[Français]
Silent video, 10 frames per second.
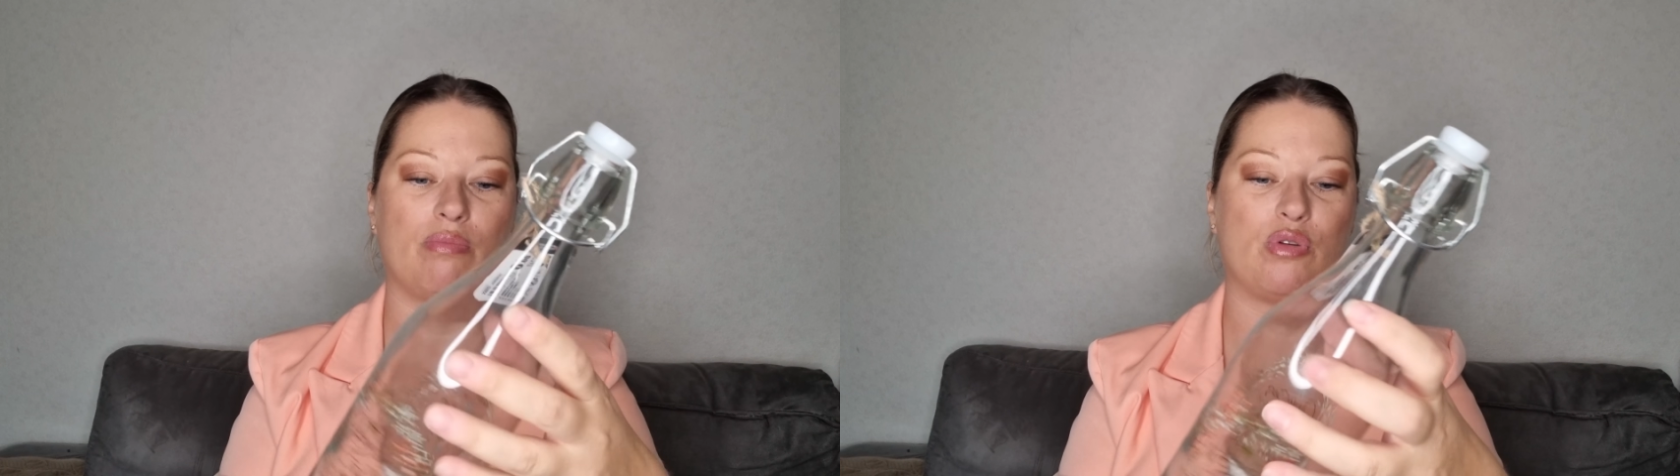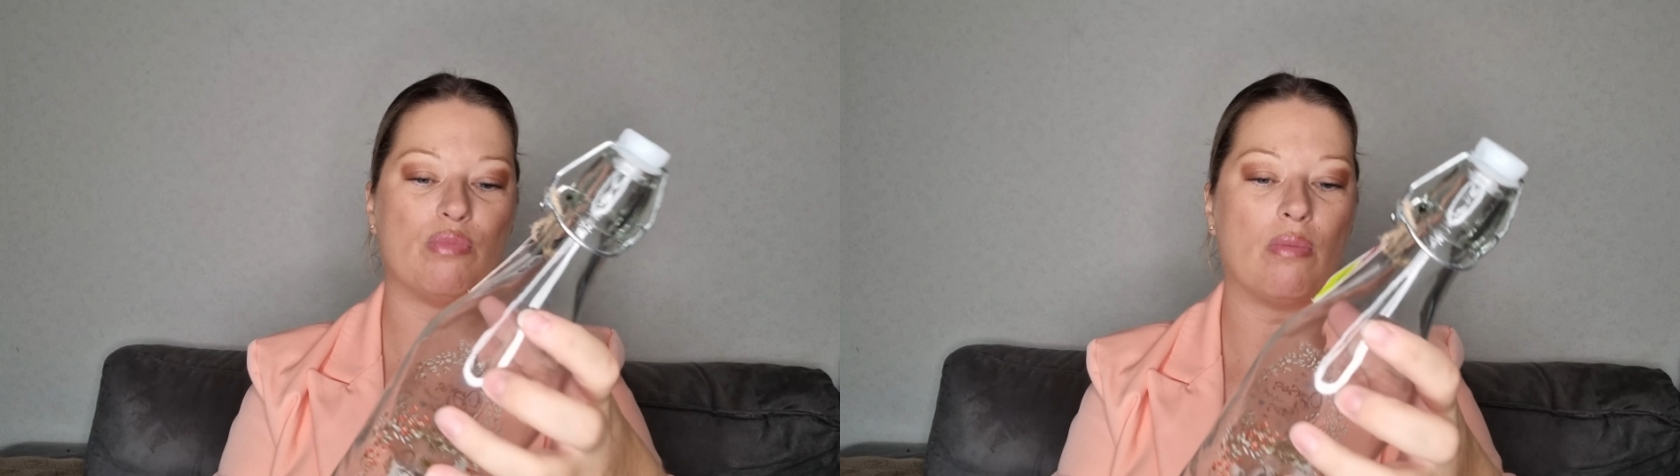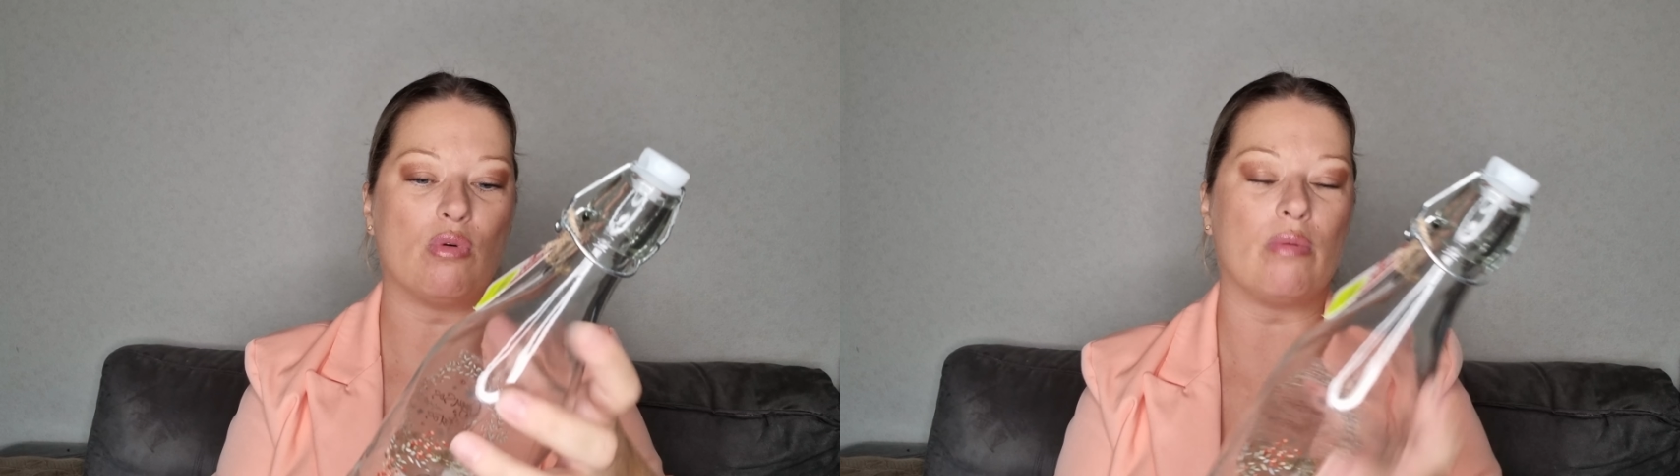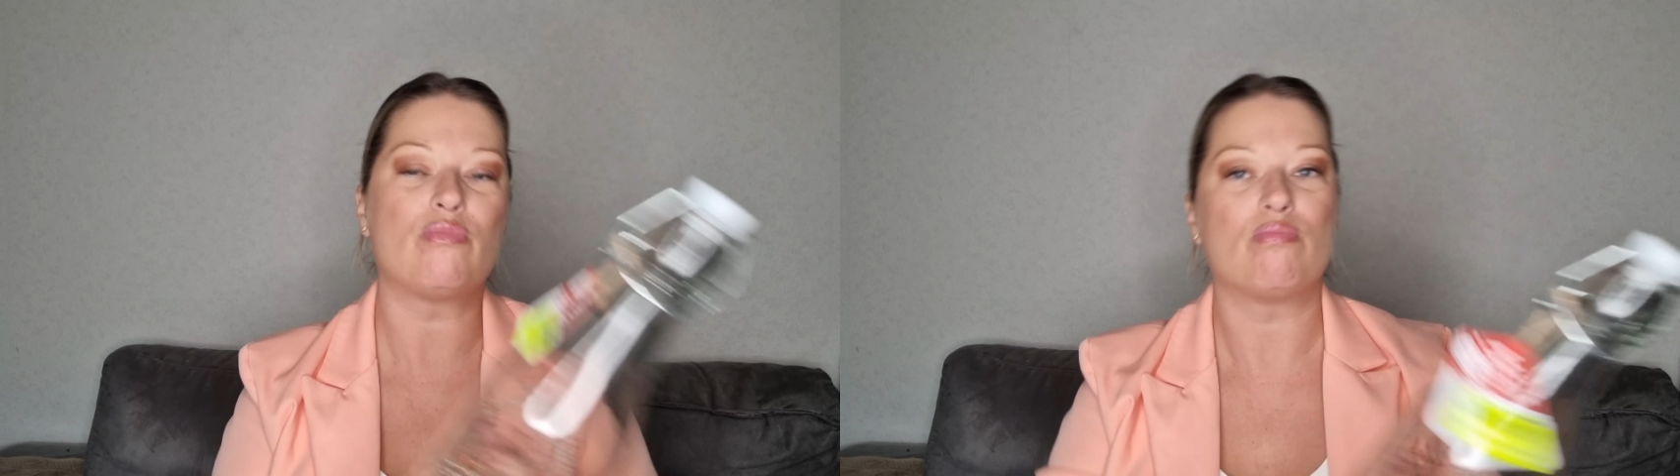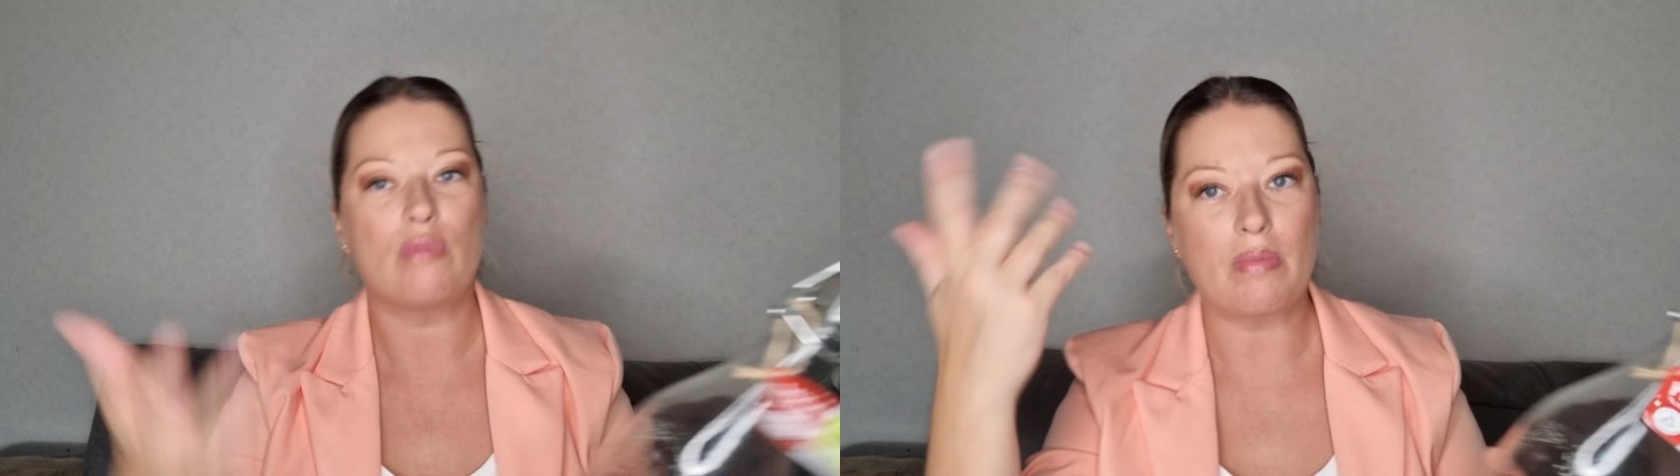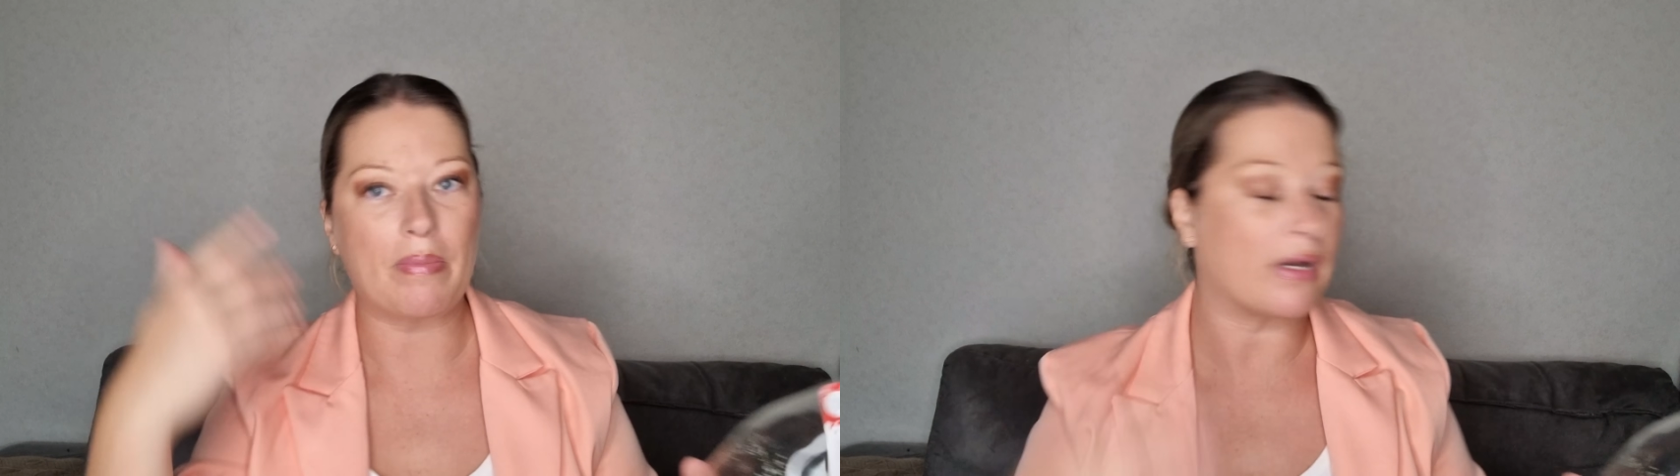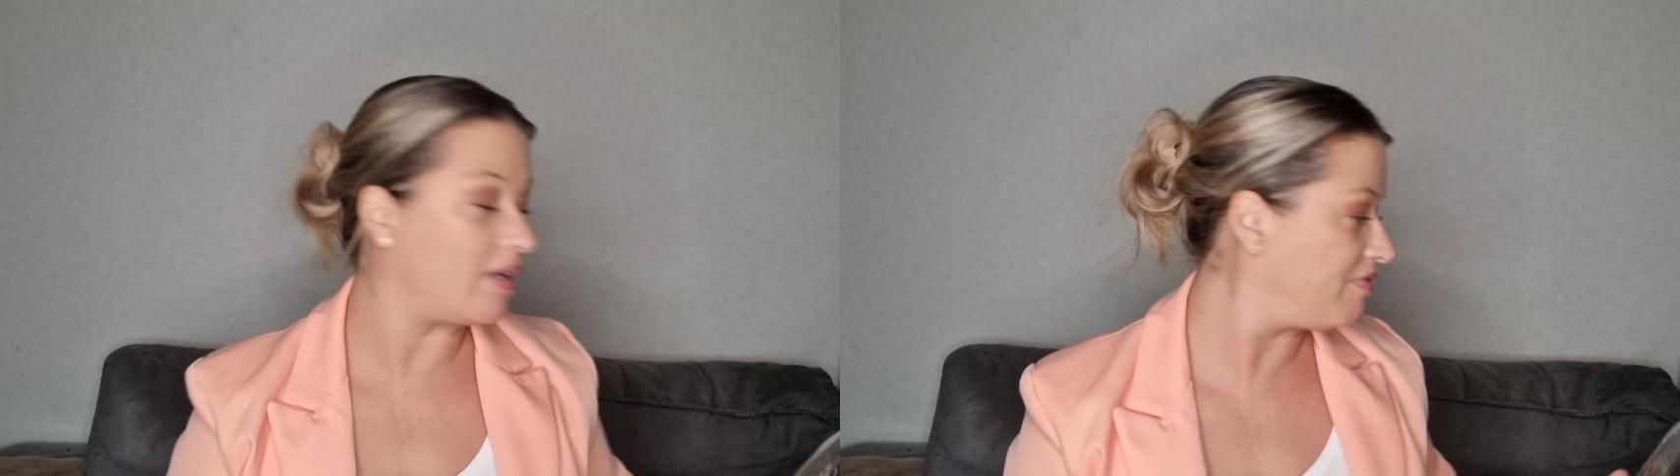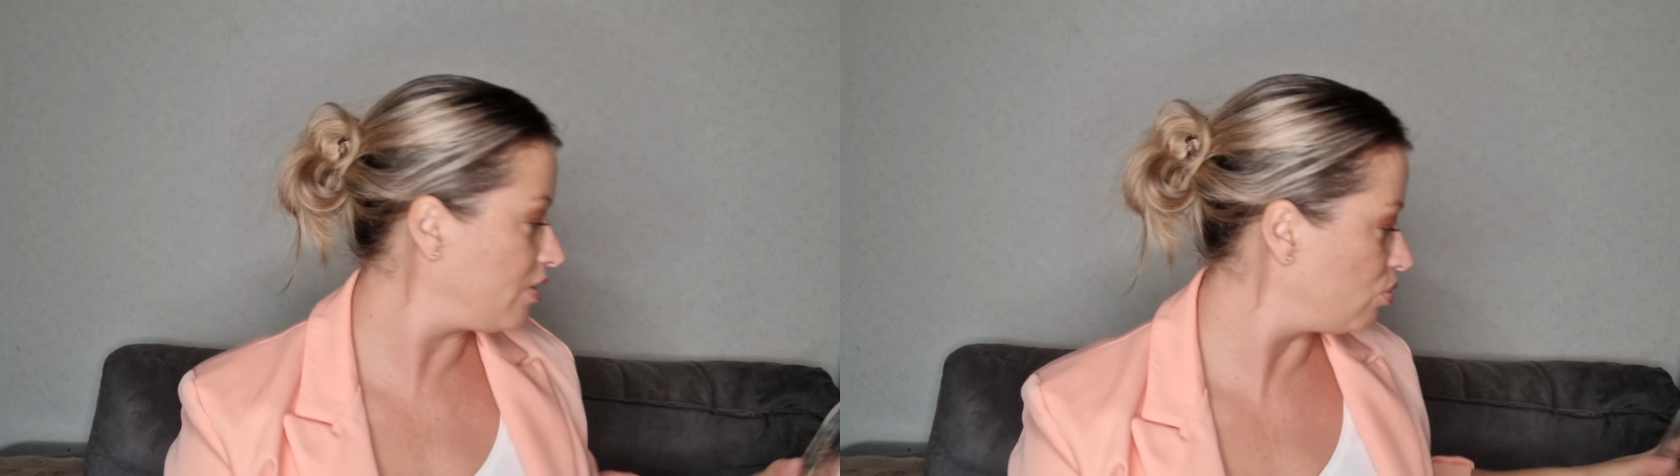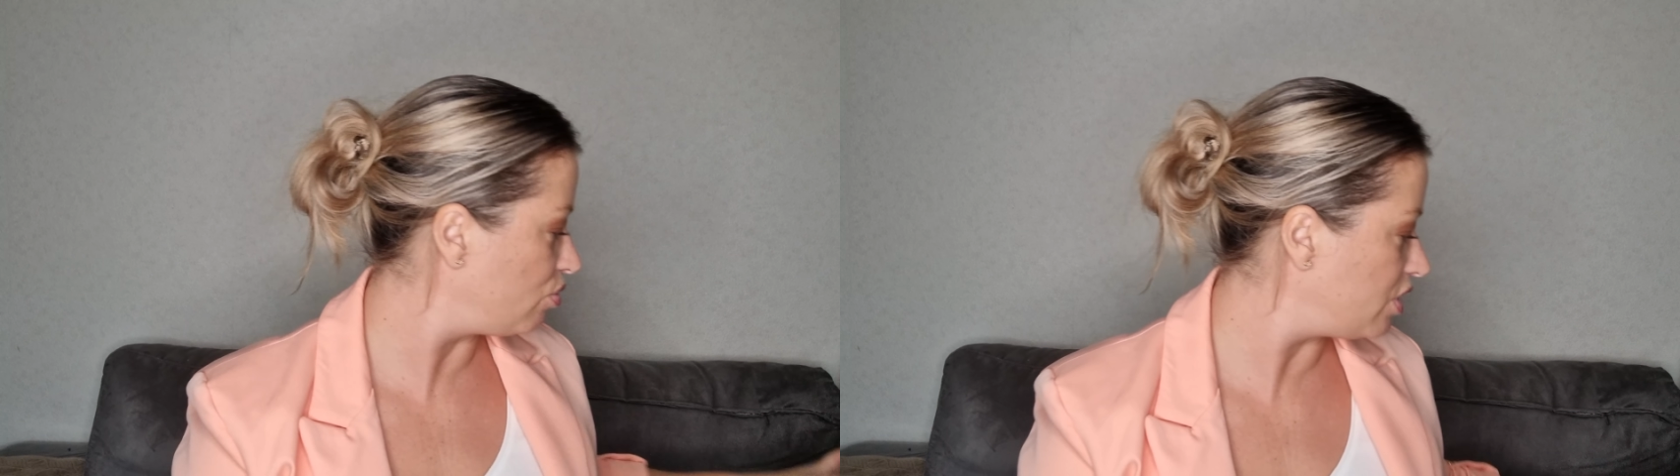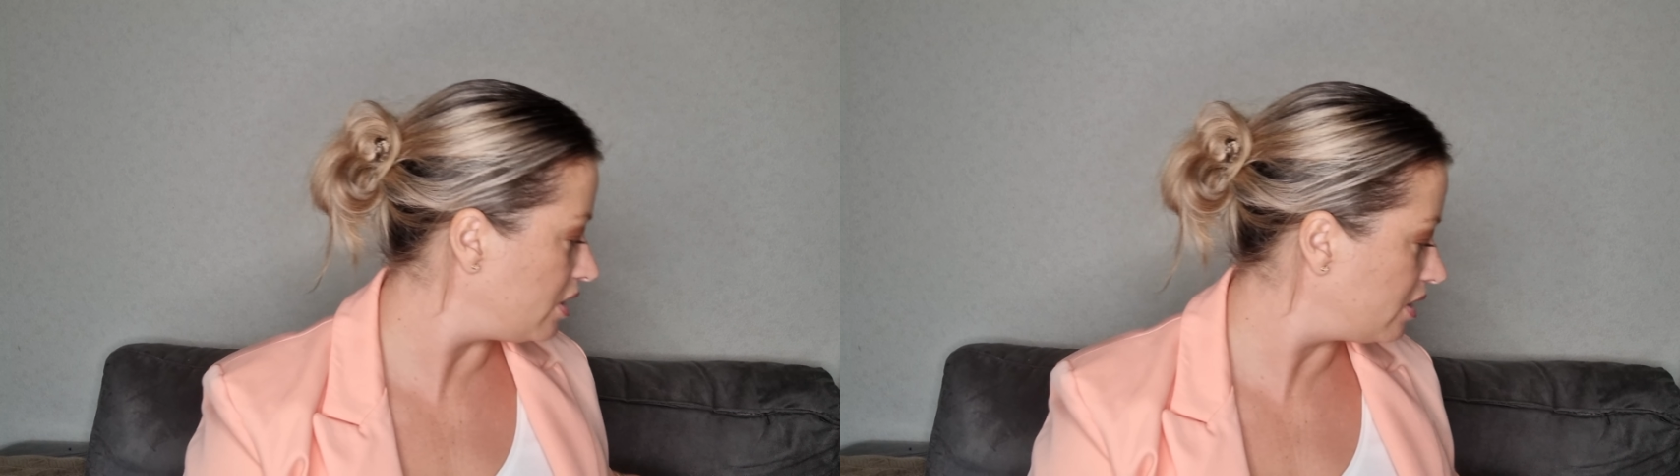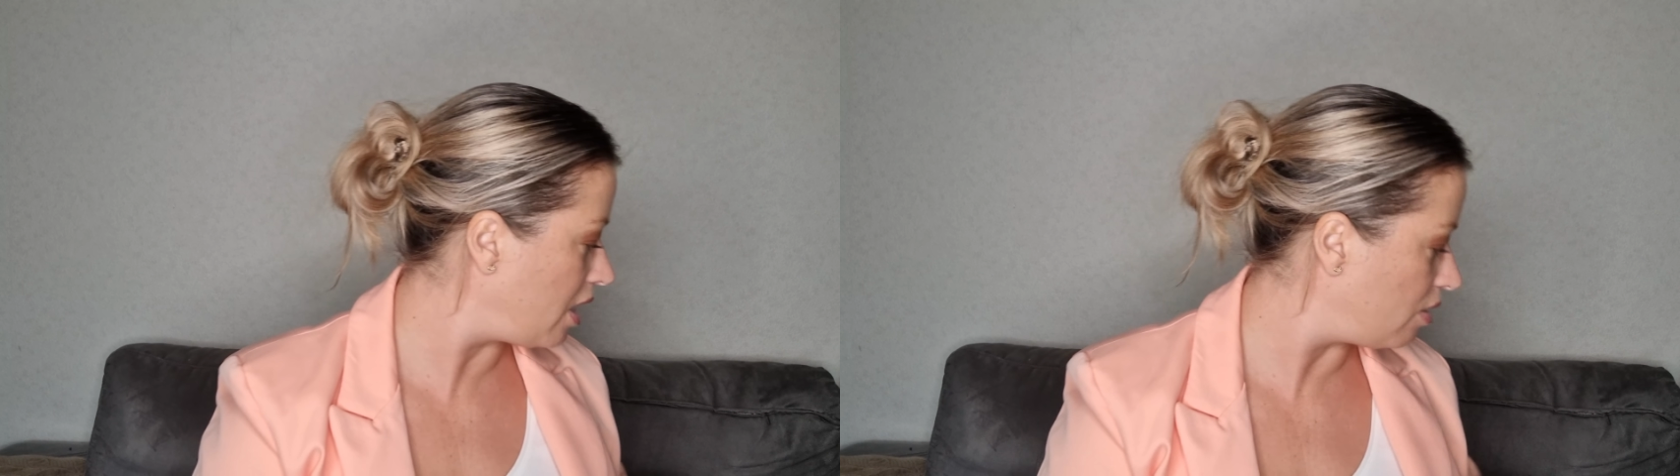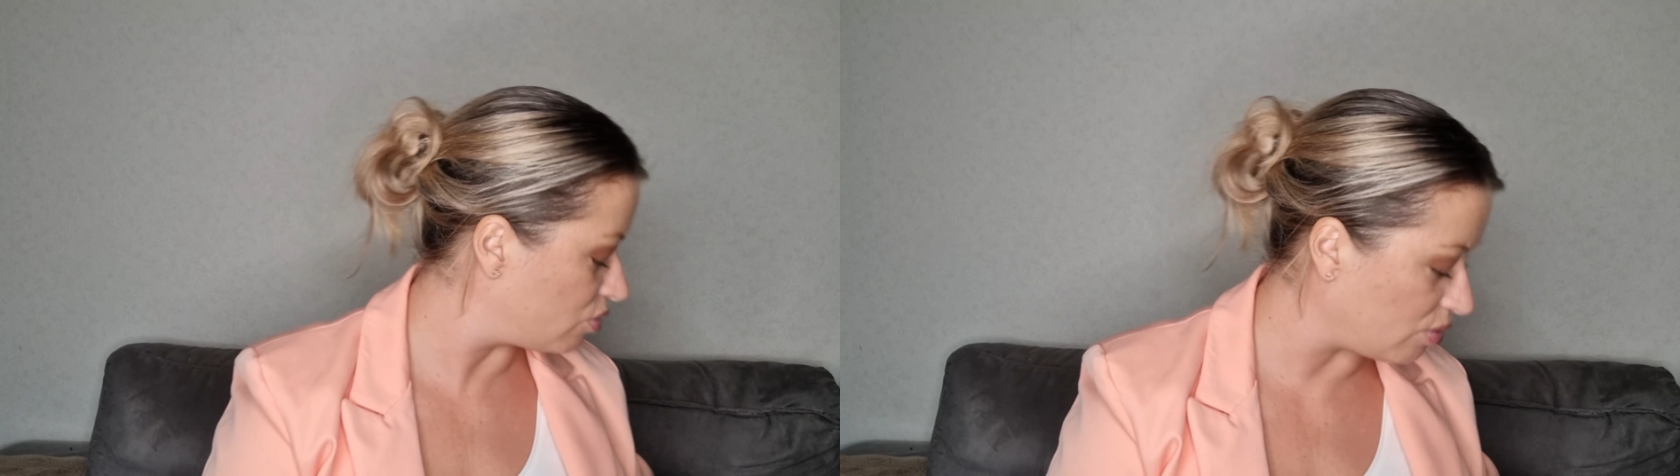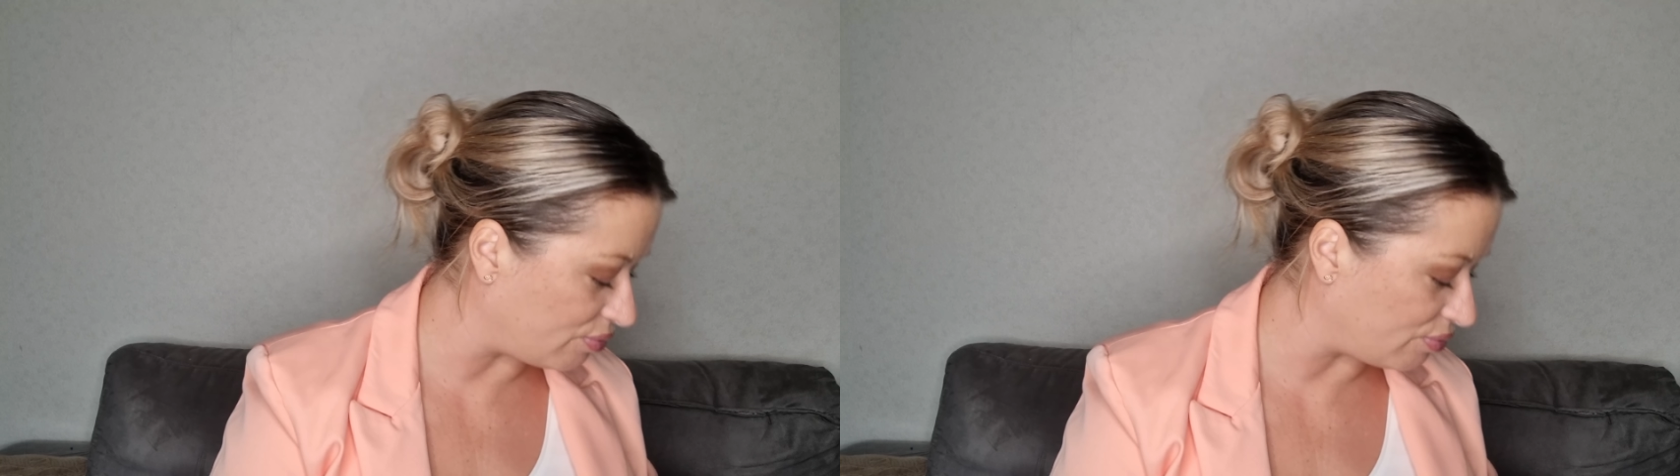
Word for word: Puis même, euh, même après les fêtes, on l'utilisera, on s'en